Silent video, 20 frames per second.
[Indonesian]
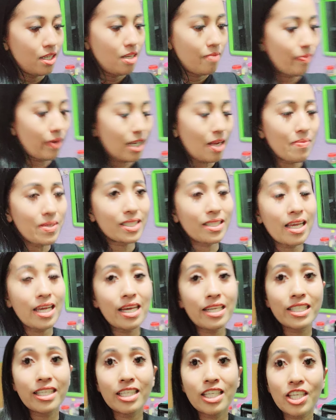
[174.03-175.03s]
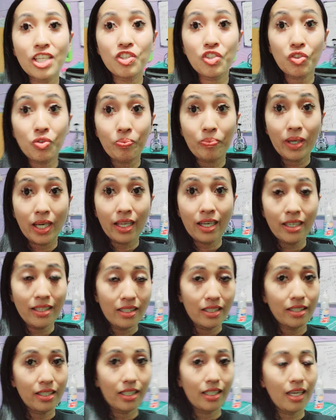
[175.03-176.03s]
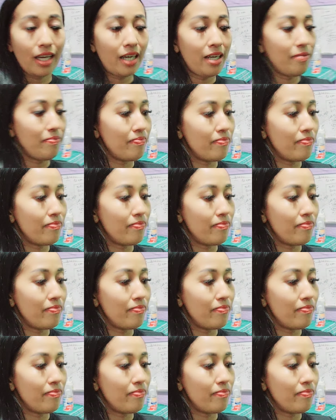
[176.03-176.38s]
pertama saya jadi youtuber ya